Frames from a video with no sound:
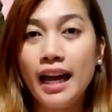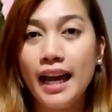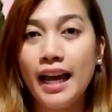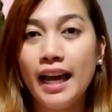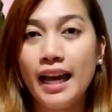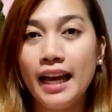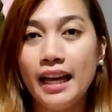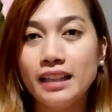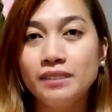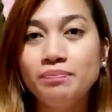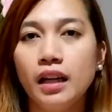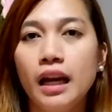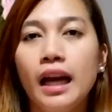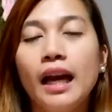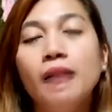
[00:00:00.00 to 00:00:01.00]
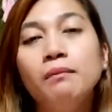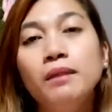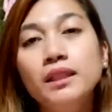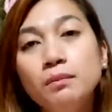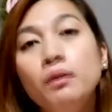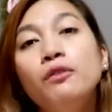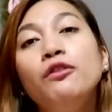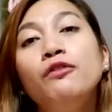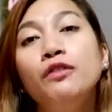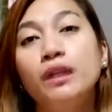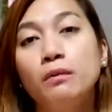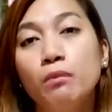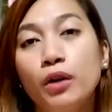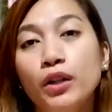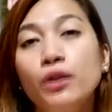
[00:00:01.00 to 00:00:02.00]
and and mas
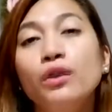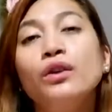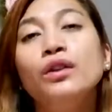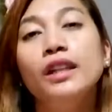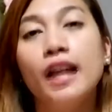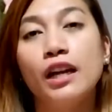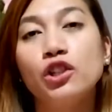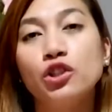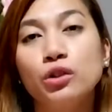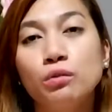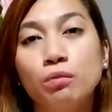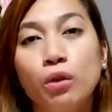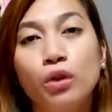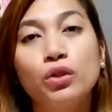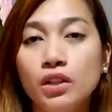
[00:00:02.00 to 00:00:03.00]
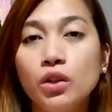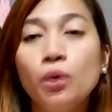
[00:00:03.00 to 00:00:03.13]
mafe-feel mo yung connection mo